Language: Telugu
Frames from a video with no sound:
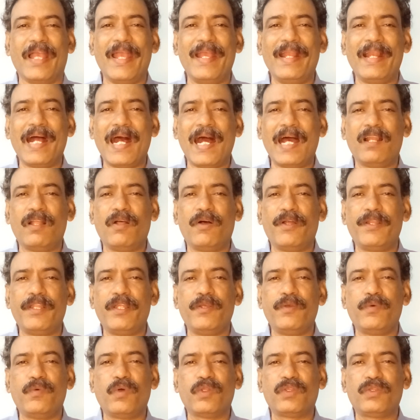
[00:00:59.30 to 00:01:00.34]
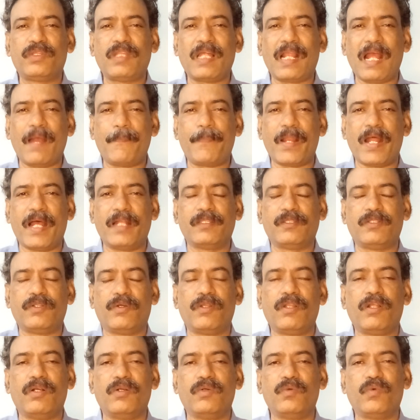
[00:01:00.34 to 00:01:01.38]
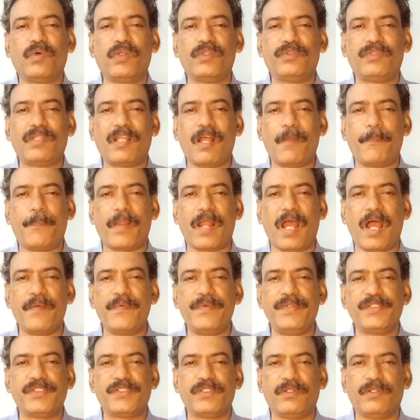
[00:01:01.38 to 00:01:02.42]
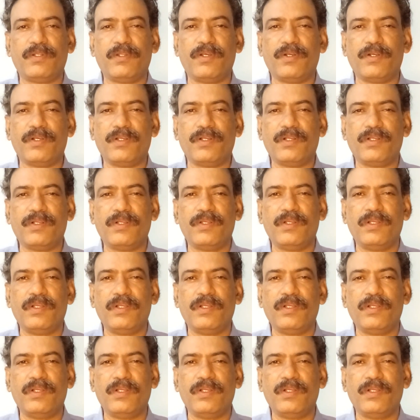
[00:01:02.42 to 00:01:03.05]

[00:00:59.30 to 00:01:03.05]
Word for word: చైనాలోని ఉత్తర ప్రాంతంలో ఉత్తర ప్రావిన్సుల్లో